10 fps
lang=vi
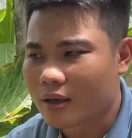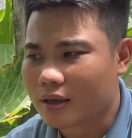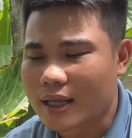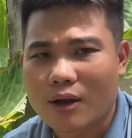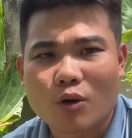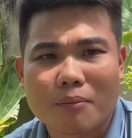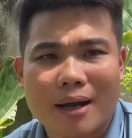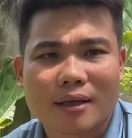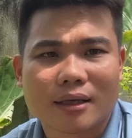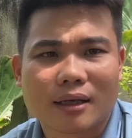người ta ngoài
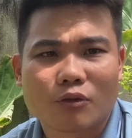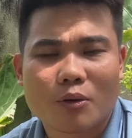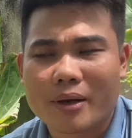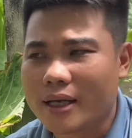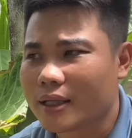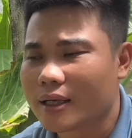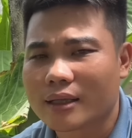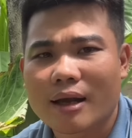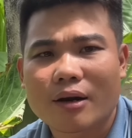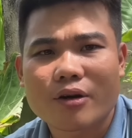mặt thì ngoài miệng thì
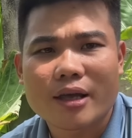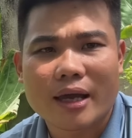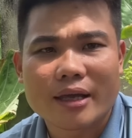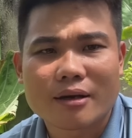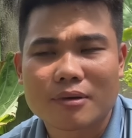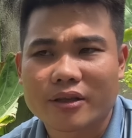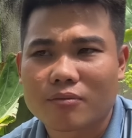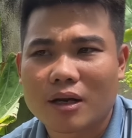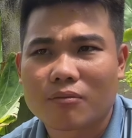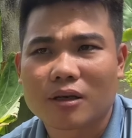người ta nói vậy nhưng mà
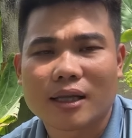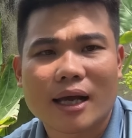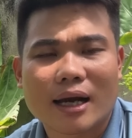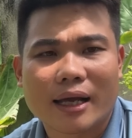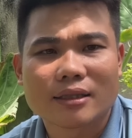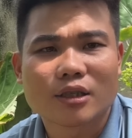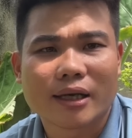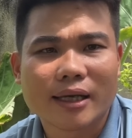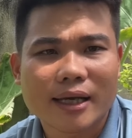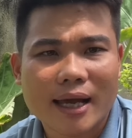trong lòng người ta lại suy
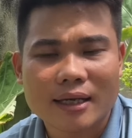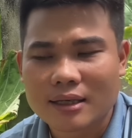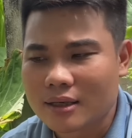nghĩ khác